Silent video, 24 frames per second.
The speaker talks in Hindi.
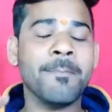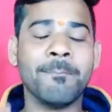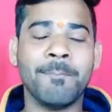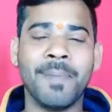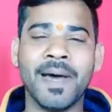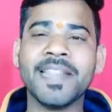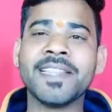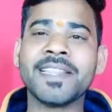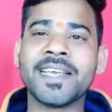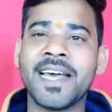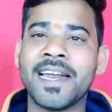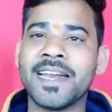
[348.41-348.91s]

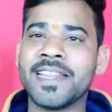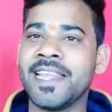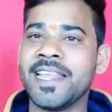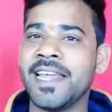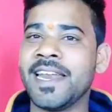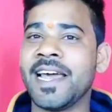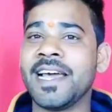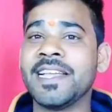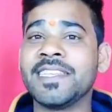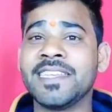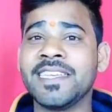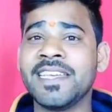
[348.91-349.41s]
बंद कर
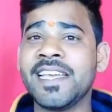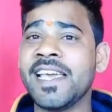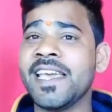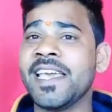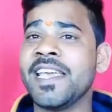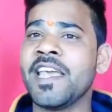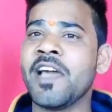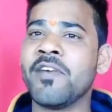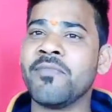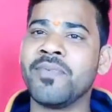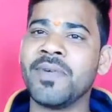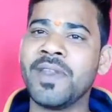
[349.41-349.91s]
देना चाहिए
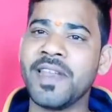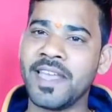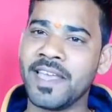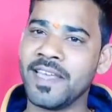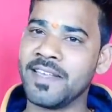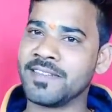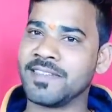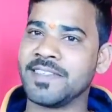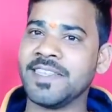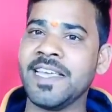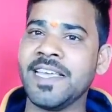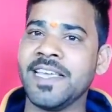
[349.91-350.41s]
या फिर
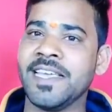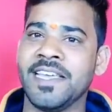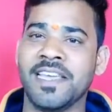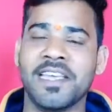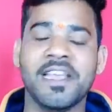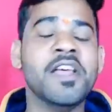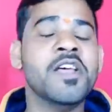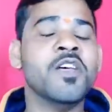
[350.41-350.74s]
ऐसे ही